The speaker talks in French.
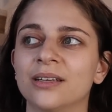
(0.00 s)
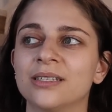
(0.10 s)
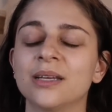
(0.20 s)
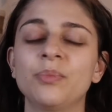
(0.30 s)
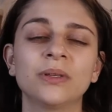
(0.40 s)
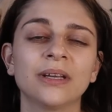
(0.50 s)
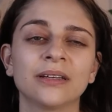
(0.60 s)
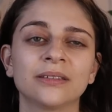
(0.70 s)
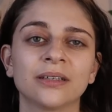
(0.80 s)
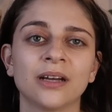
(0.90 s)
c'est
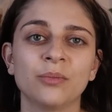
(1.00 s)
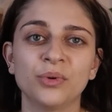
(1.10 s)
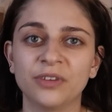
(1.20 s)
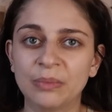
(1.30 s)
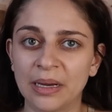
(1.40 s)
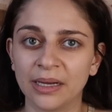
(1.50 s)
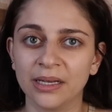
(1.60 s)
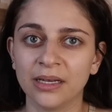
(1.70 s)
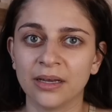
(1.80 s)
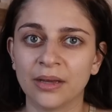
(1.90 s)
peut-être un mauvais
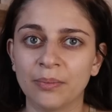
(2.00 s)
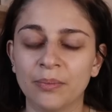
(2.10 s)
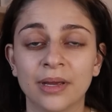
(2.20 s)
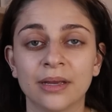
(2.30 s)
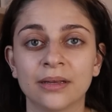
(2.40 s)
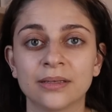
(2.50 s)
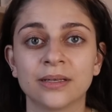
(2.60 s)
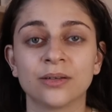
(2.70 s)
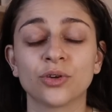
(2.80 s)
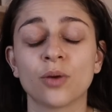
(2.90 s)
mari, mais
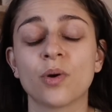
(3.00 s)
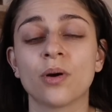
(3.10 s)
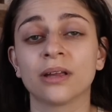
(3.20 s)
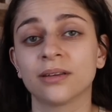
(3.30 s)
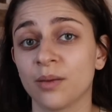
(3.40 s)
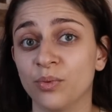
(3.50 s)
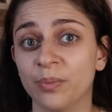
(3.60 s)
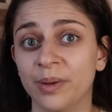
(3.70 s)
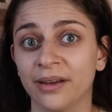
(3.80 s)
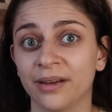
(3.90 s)
c'est sûrement un très bon
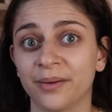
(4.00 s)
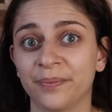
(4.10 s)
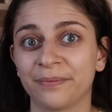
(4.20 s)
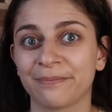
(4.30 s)
père.